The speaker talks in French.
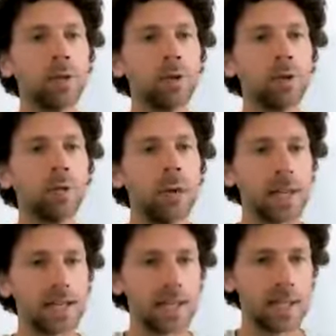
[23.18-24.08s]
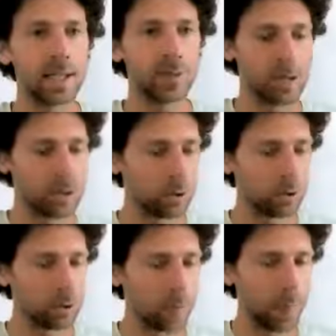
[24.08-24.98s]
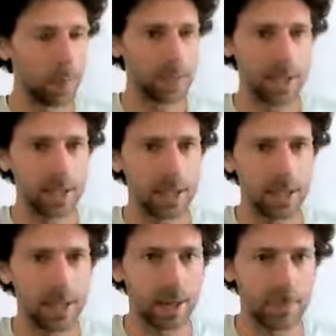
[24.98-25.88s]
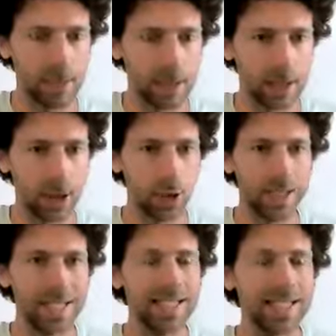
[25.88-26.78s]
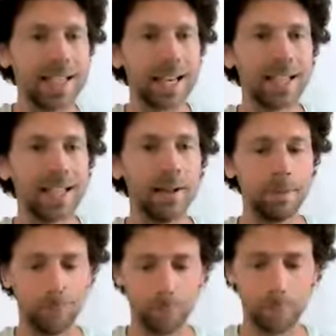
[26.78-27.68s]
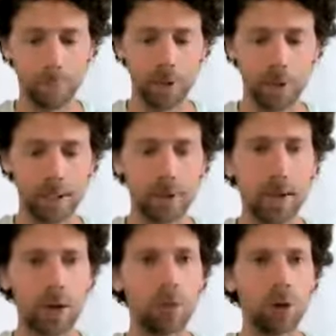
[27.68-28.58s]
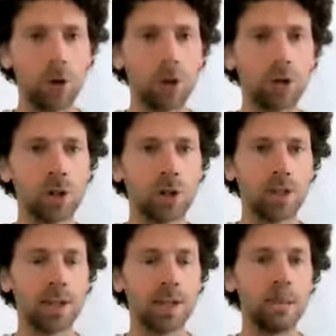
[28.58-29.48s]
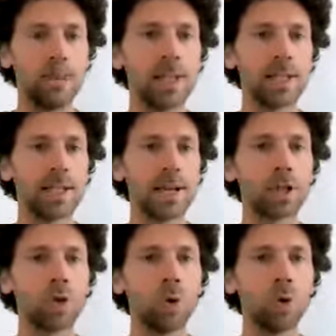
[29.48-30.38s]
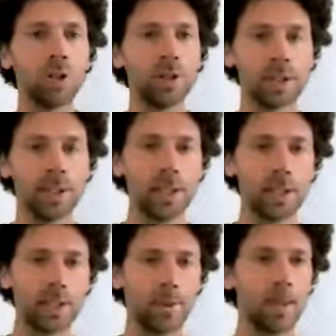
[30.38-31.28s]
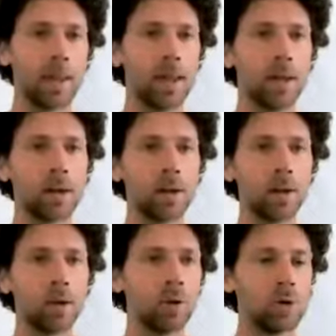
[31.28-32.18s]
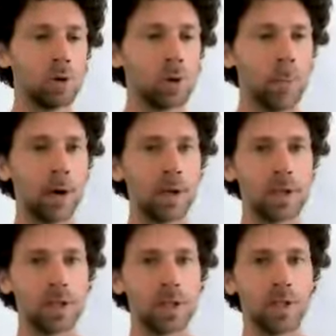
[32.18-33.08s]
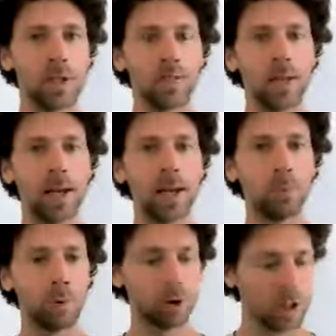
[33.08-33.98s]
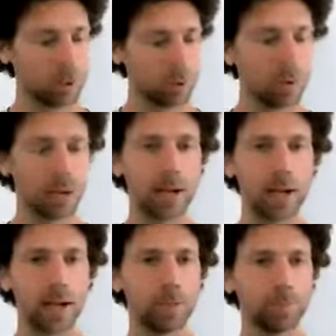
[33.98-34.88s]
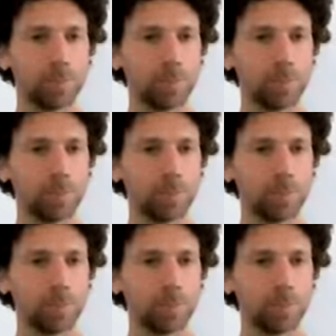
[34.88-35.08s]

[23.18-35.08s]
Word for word: converser avec Dieu, c'est-à-dire maintenant discerner particulièrement entre les messages authentiques que l'on reçoit par l'intuition et les projections mentales.